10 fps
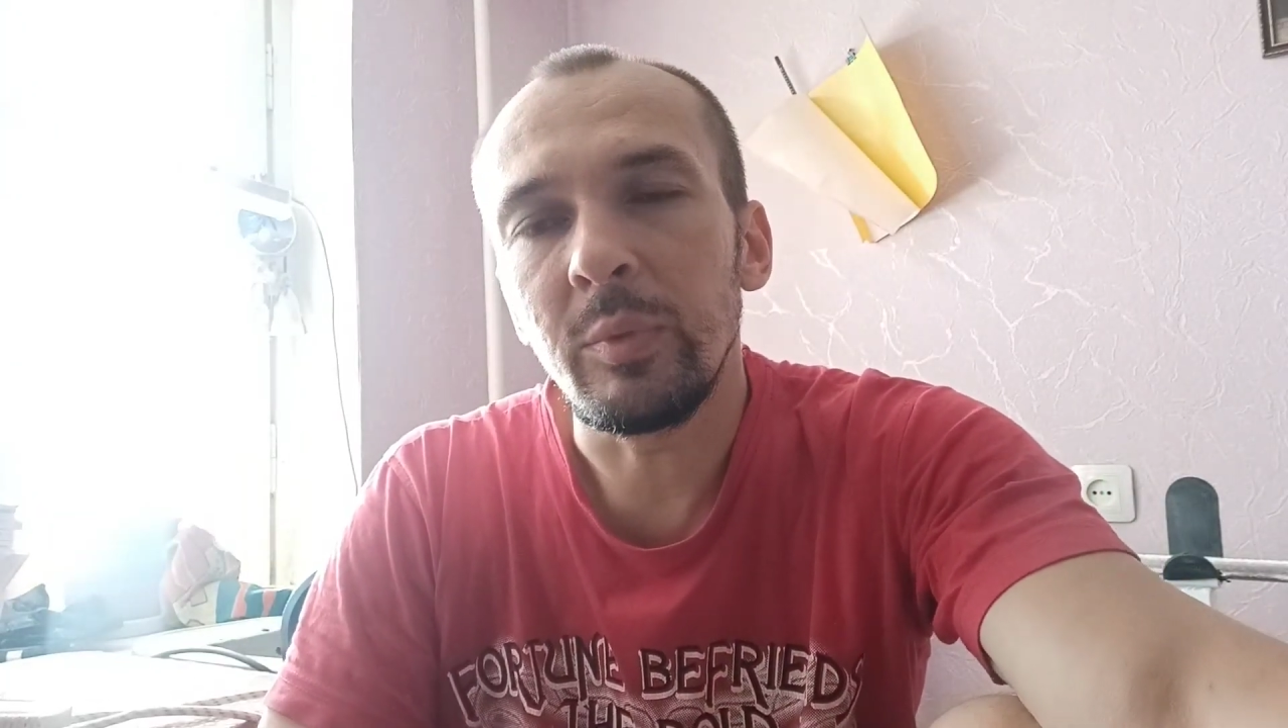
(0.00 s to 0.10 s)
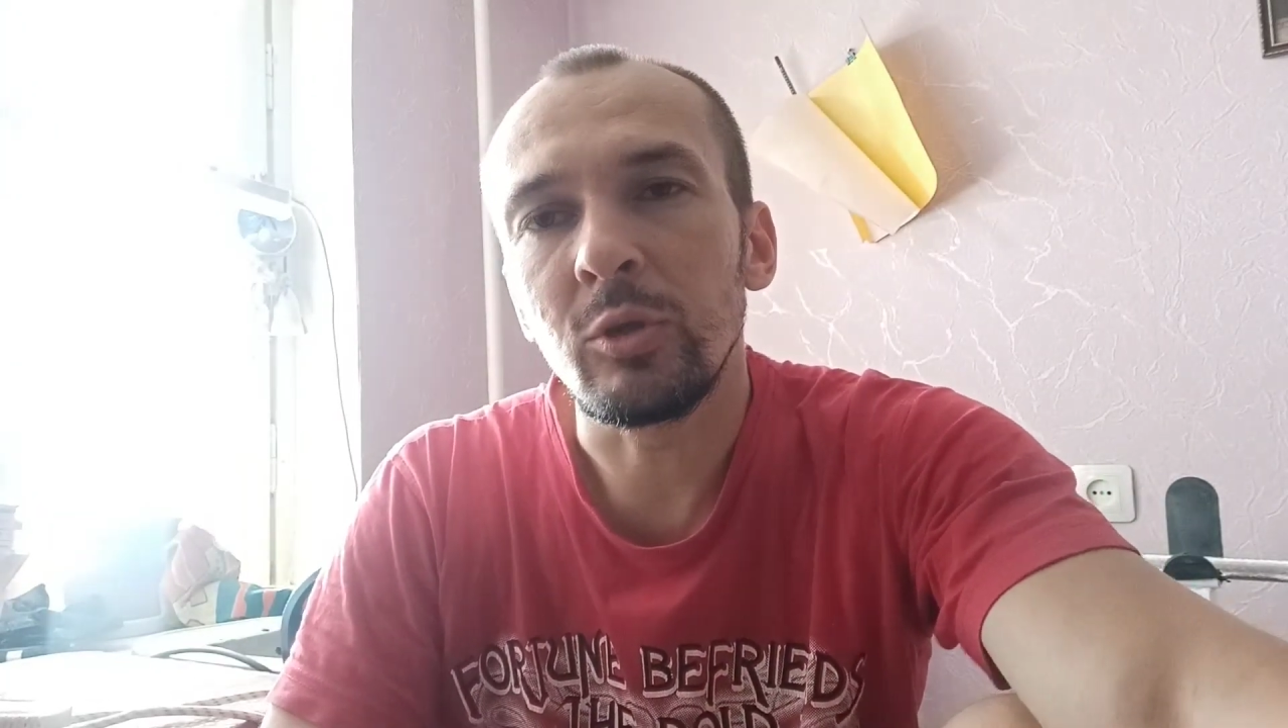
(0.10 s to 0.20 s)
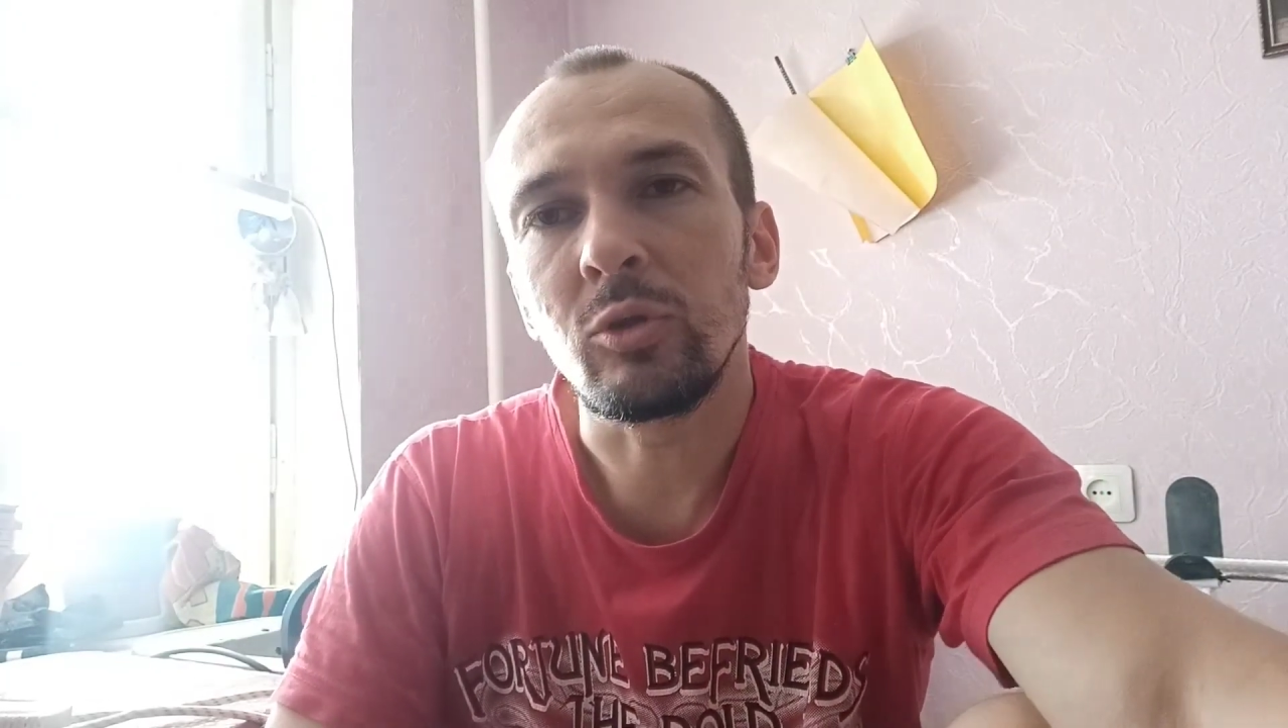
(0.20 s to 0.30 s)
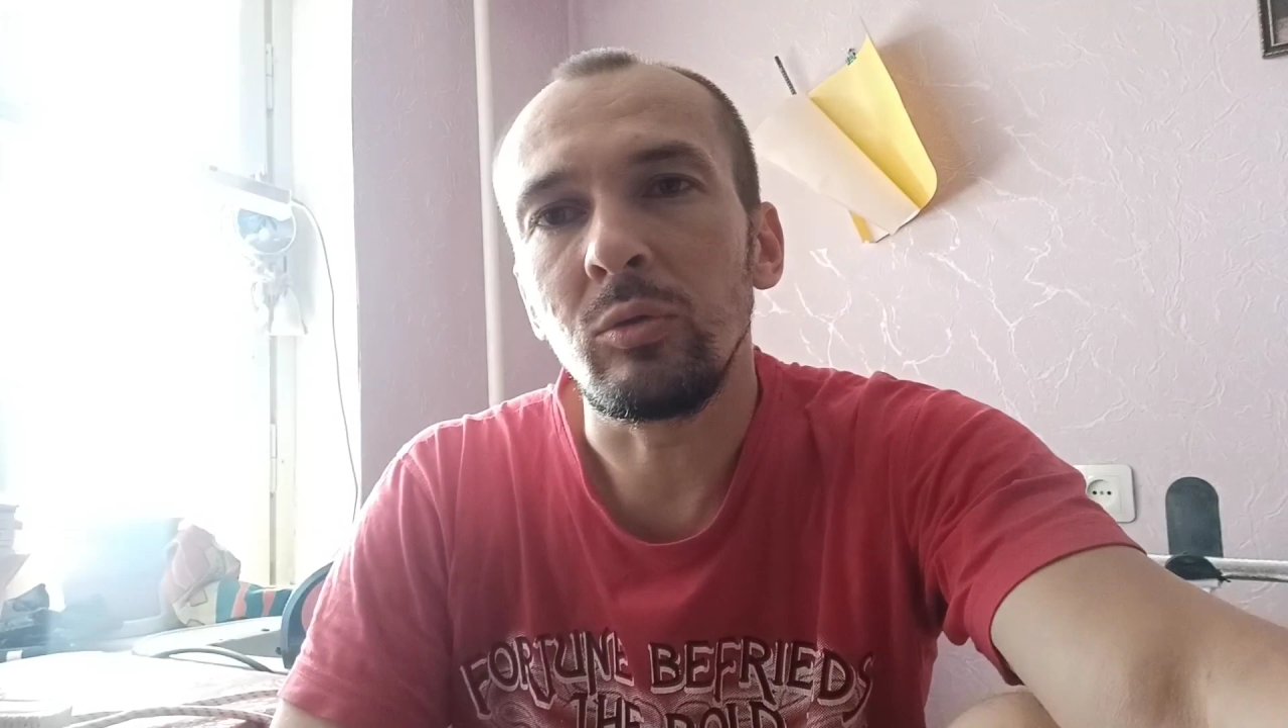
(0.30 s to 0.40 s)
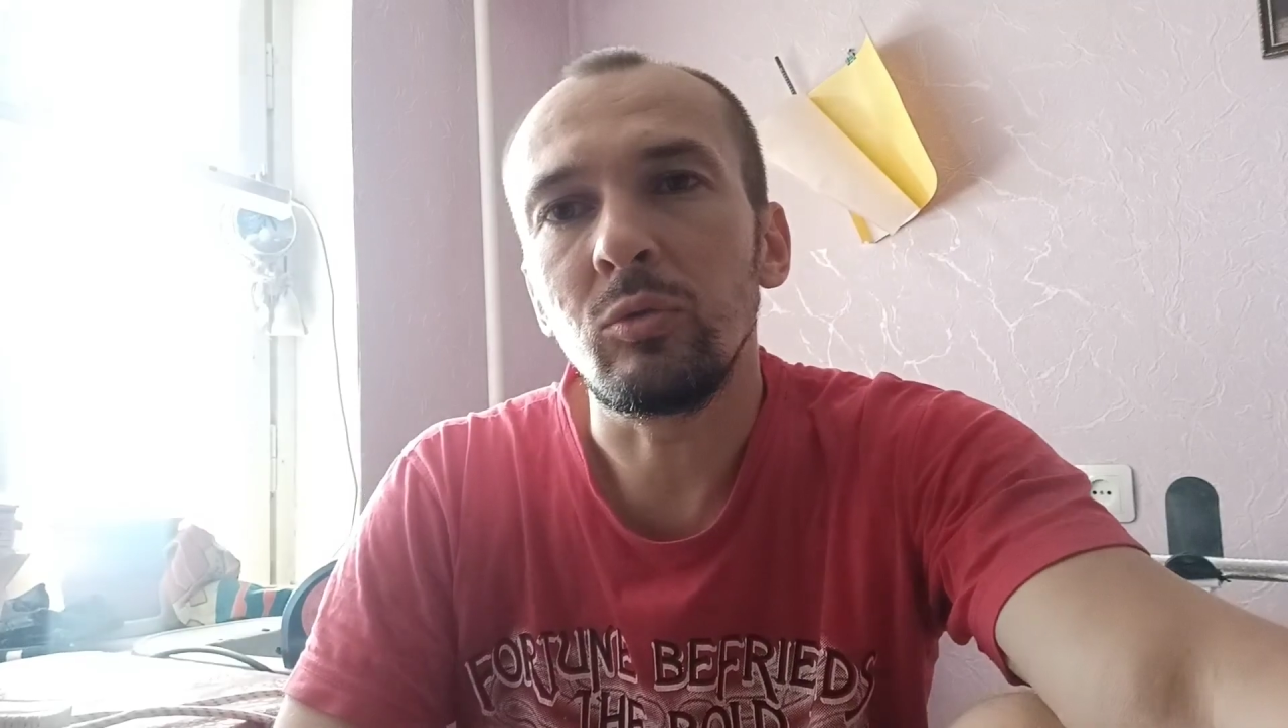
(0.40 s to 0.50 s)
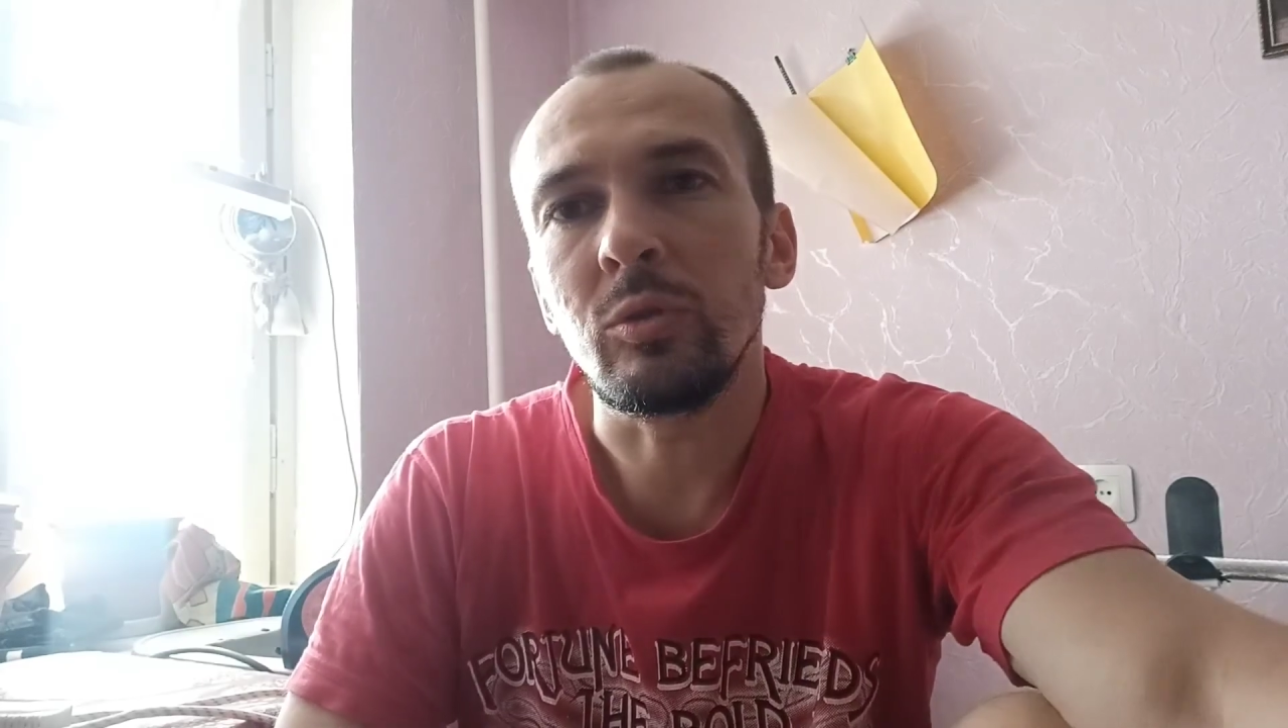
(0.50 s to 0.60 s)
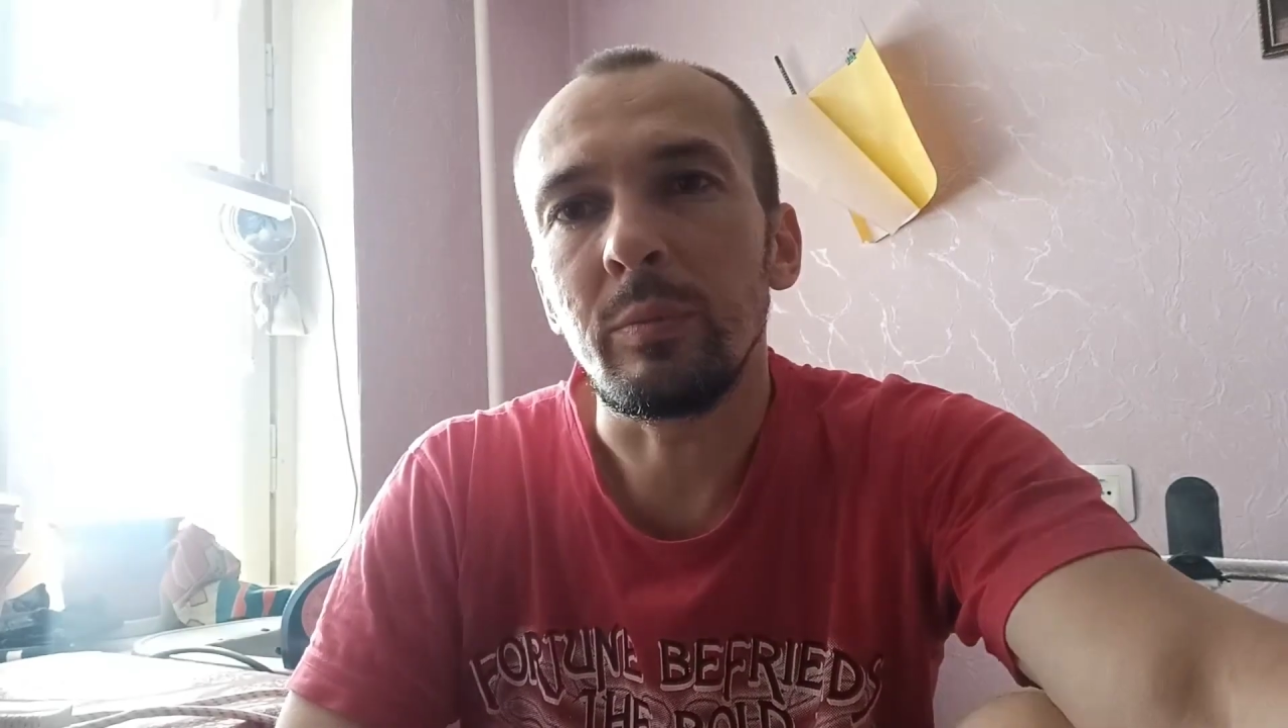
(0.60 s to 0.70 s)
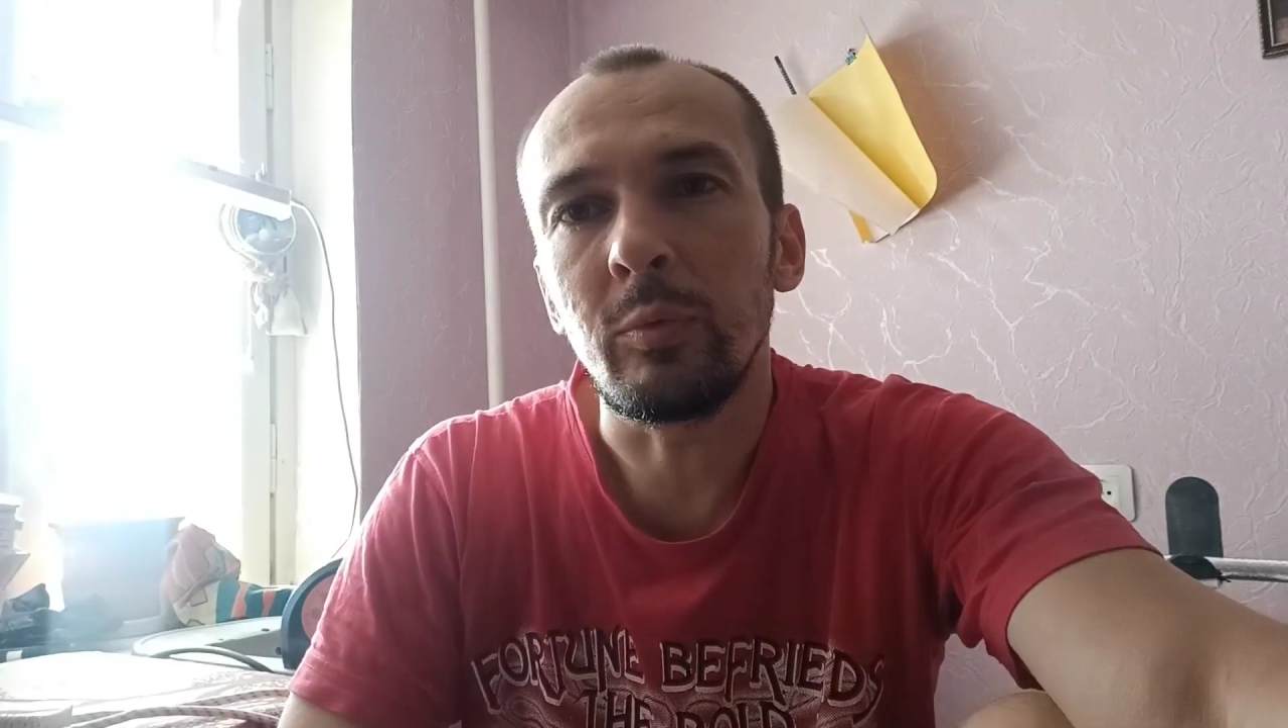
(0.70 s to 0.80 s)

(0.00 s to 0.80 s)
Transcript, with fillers: пришел уже